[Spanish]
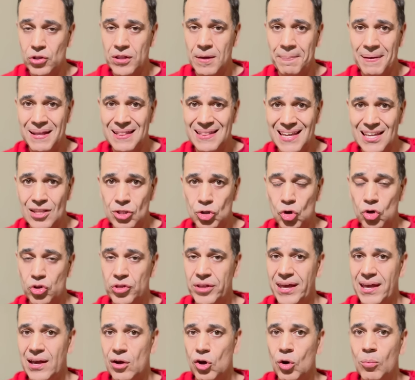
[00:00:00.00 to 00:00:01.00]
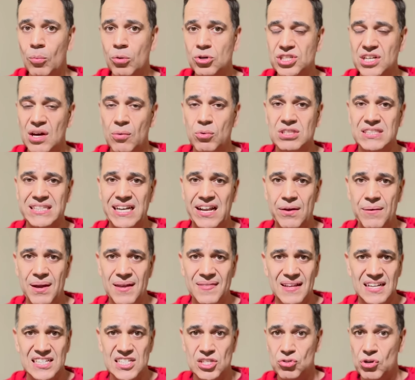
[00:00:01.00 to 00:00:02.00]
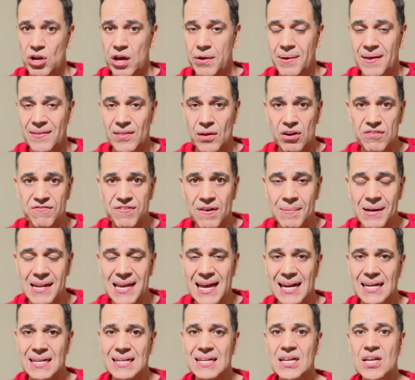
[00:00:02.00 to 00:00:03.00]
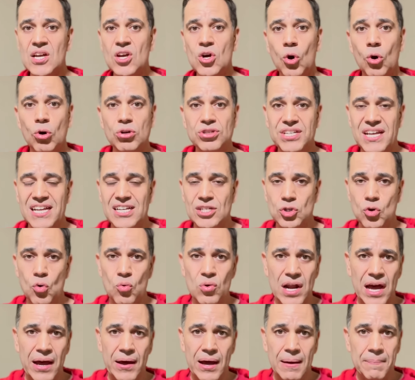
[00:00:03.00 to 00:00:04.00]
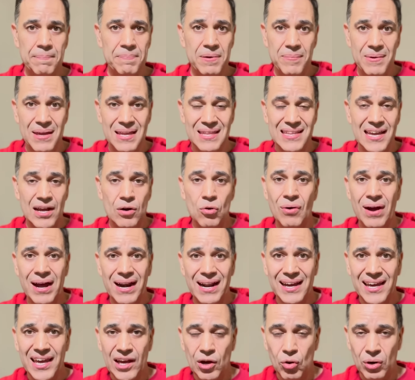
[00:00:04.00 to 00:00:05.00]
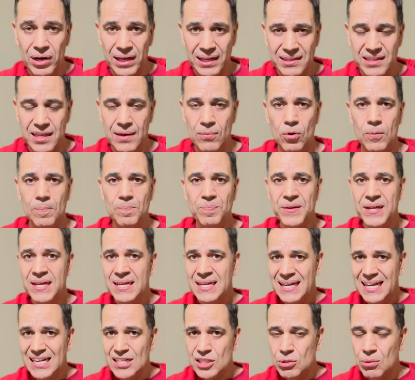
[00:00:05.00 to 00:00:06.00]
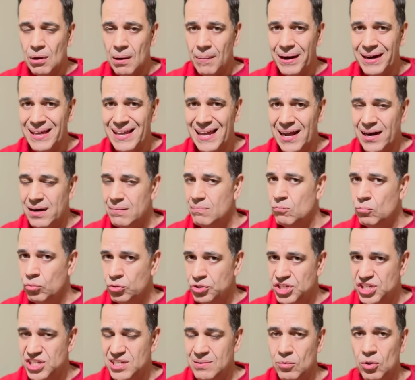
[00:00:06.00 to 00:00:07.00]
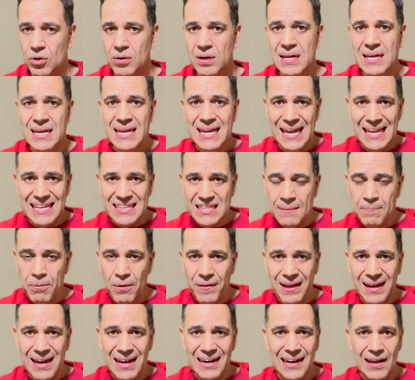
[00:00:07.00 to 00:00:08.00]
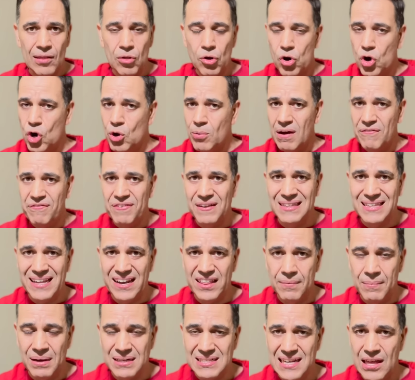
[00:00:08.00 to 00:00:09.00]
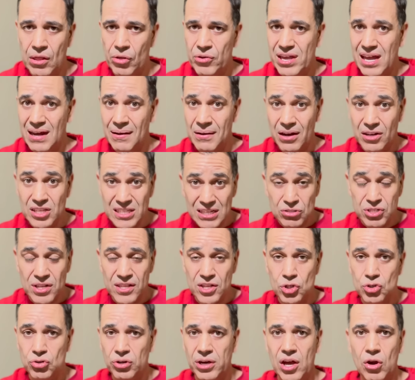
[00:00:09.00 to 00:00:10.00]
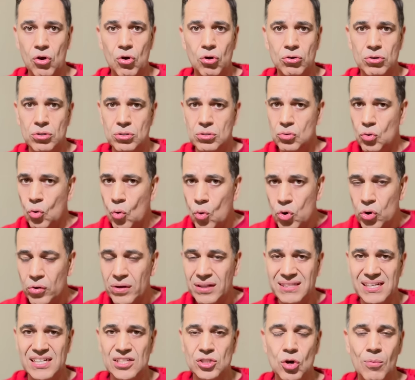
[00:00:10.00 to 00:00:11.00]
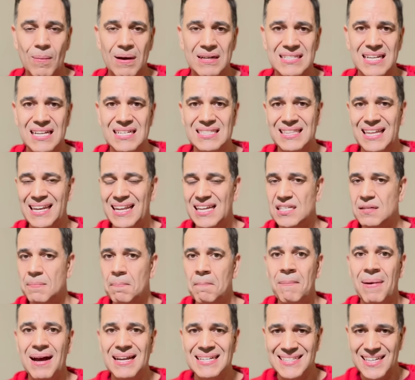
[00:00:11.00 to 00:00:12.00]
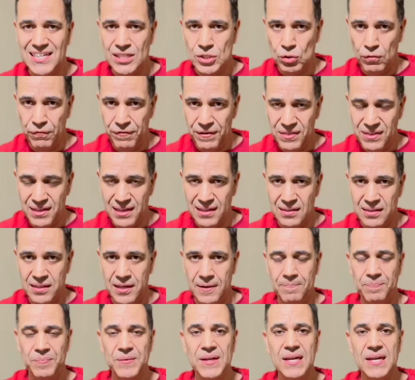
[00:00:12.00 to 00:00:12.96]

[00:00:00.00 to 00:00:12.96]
dependiendo de cómo sea vuestra vivienda, si es una vivienda unifamiliar o si es una vivienda en un garaje colectivo. Esto va a variar muchísimo. El tipo de cargador no va a afectar demasiado, ya, ya os he dicho que con uno de 3,6 tenéis más que suficiente.